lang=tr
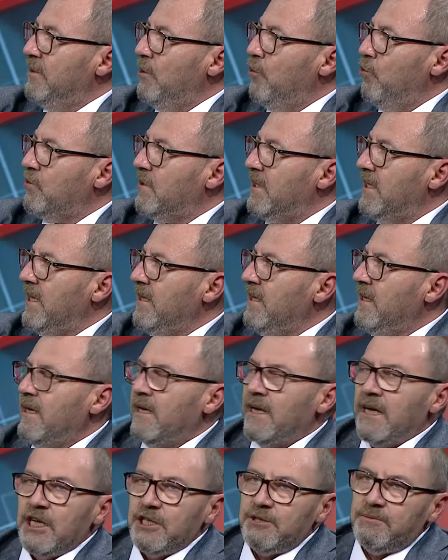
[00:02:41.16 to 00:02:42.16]
bir noktadan
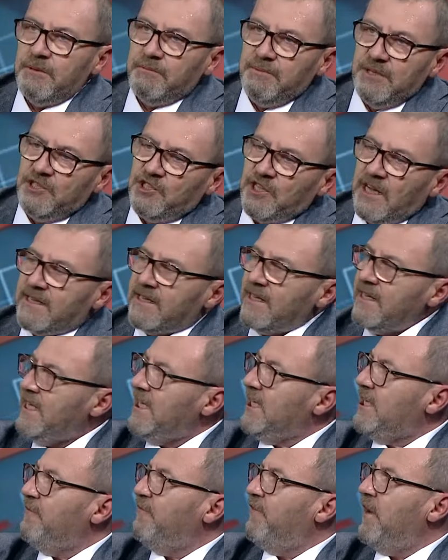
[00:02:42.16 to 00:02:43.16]
şimdi bir caddede
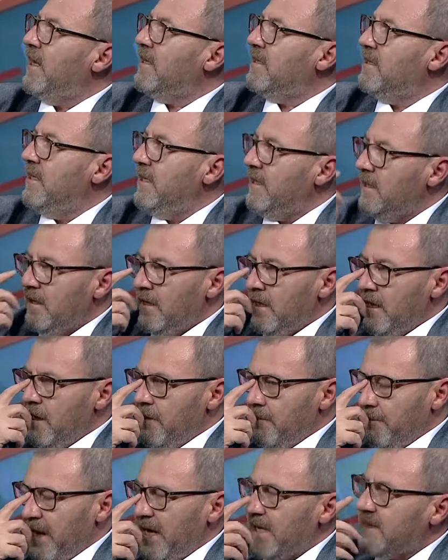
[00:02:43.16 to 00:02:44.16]
iki farklı
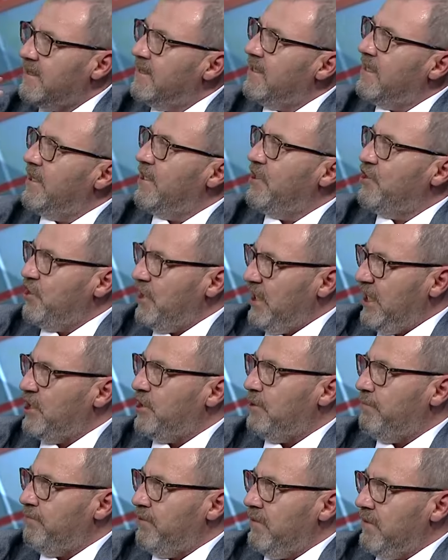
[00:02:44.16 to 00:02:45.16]
partinin aracı
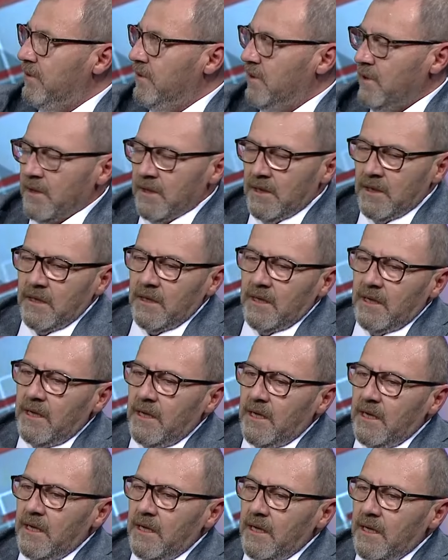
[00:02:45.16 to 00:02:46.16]
geçip e,
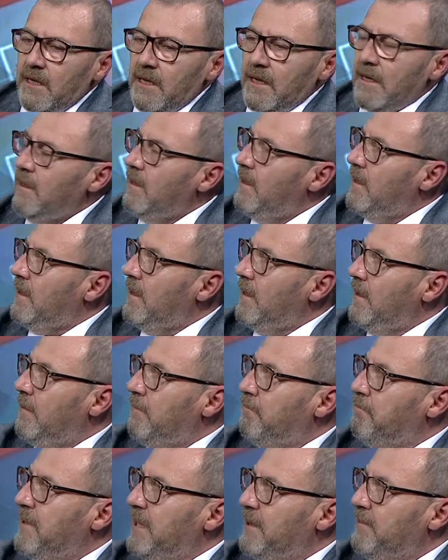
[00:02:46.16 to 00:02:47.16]

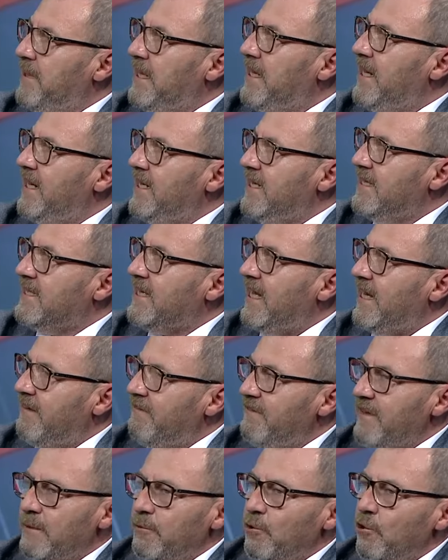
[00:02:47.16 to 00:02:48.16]
birbirlerine
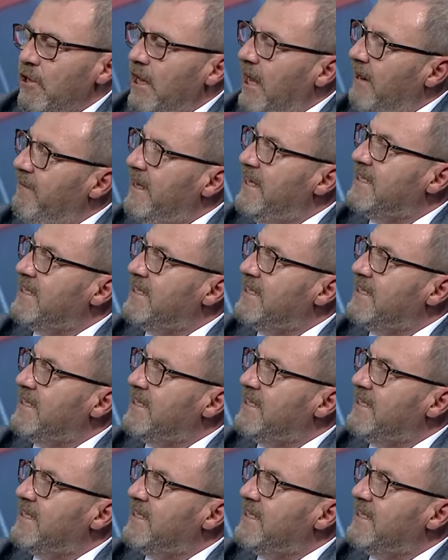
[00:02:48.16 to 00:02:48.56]
selam verebiliyorlar ve